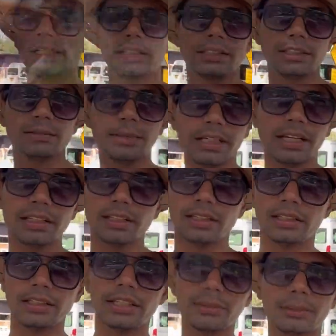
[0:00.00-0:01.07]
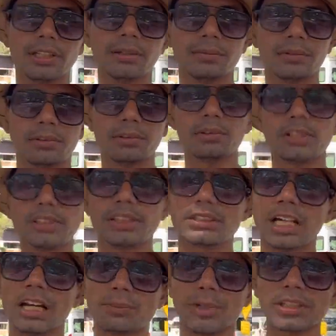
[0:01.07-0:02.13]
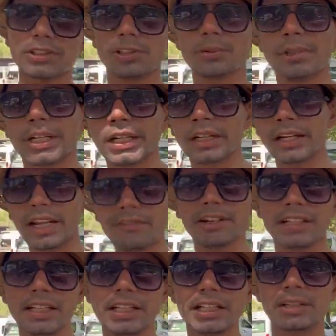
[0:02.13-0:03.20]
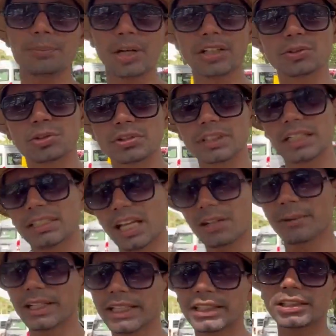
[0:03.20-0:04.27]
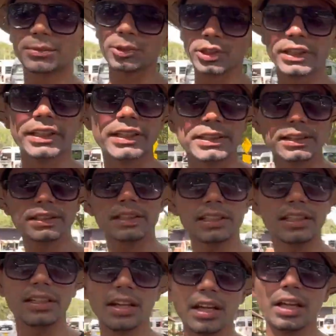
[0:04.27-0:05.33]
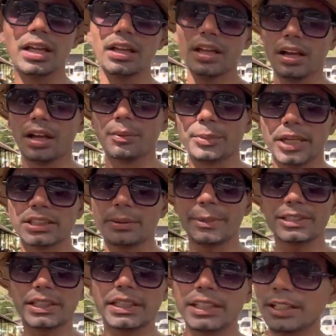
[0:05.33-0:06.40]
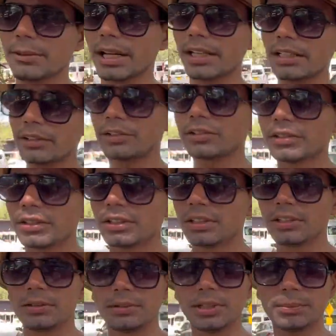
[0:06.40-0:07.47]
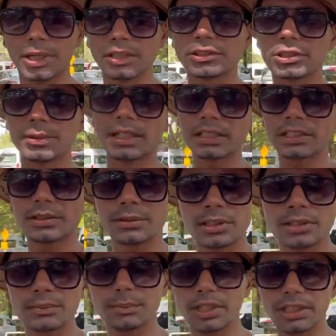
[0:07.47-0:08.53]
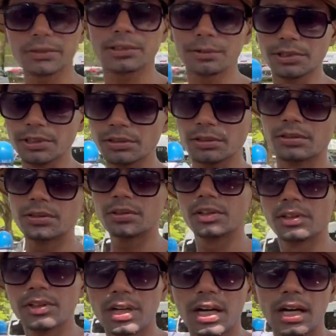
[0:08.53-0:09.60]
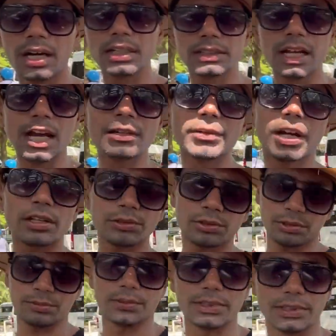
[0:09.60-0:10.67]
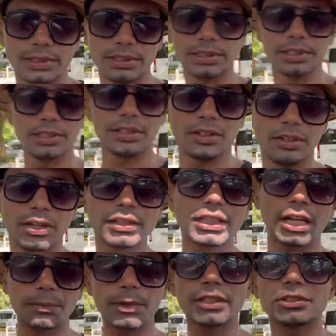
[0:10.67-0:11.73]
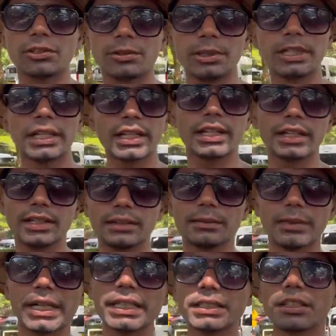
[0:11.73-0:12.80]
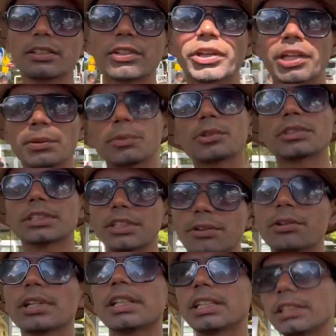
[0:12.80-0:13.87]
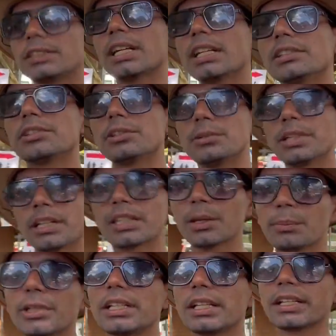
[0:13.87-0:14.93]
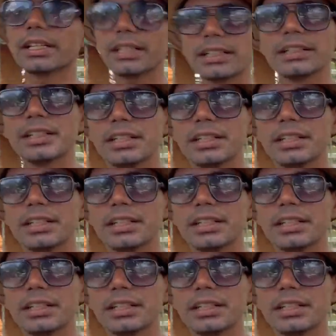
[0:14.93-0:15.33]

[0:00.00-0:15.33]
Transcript: एक चीज़ मैंने यहाँ देखी है मतलब थोड़े से चार पाँच किलोमीटर के ट्रैवल के लिए पाँच सौ से हज़ार बात ऐसे बोल देते हैं जैसे कि आ, हाँ, पैसा पैसा ही नहीं हमारे लिए तो, तो पाँच सौ बातें समझ मतलब समझ रहे हो हज़ार बारह सौ रुपये और चार पाँच किलोमीटर के लिए भाई इतना तो एयरपोर्ट से जाऊँगा ना तीस चालीस किलोमीटर तब भी नहीं लगेगा